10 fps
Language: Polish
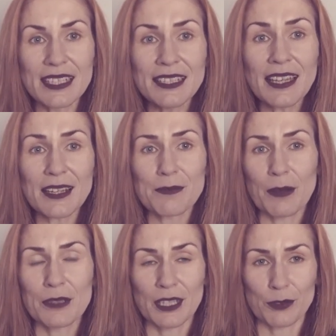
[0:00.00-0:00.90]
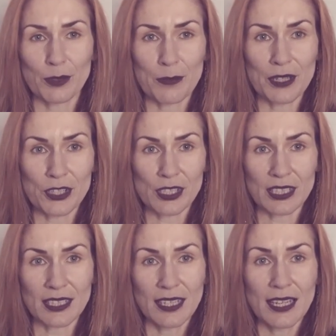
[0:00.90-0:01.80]
i teraz mamy naturę
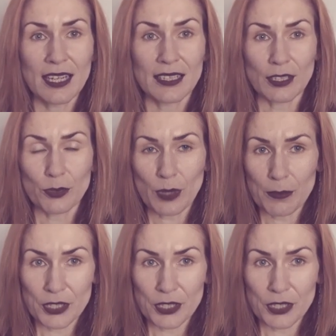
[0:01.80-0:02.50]
myśli. Natura